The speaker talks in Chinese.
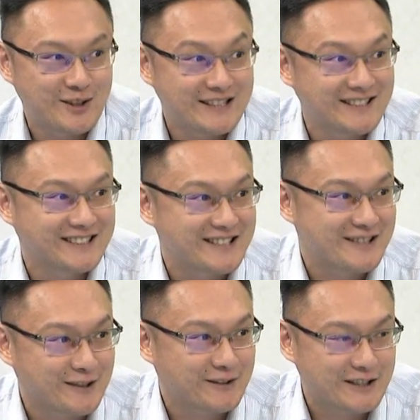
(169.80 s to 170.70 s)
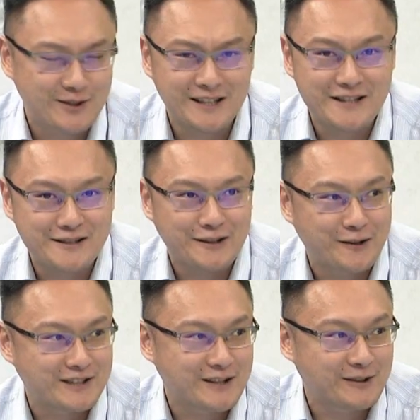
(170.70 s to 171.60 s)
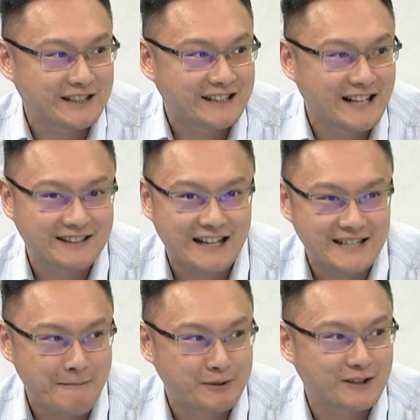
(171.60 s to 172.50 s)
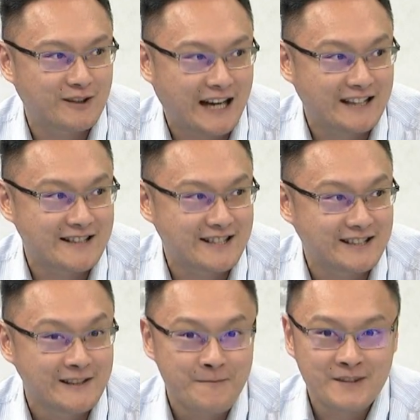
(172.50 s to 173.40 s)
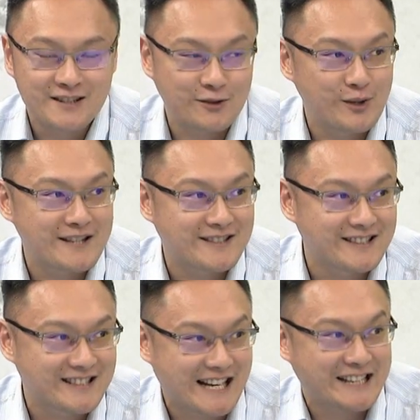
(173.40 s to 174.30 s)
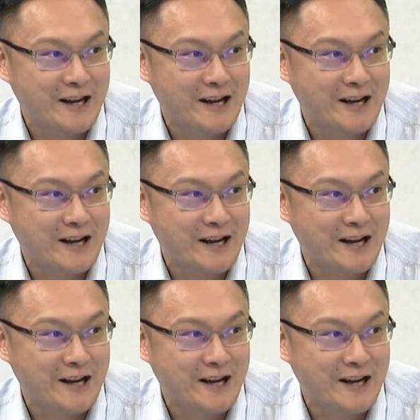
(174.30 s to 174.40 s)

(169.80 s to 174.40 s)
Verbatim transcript: 最热的时候，你这个时候，结果你让大家不能够开冷气，是怨声载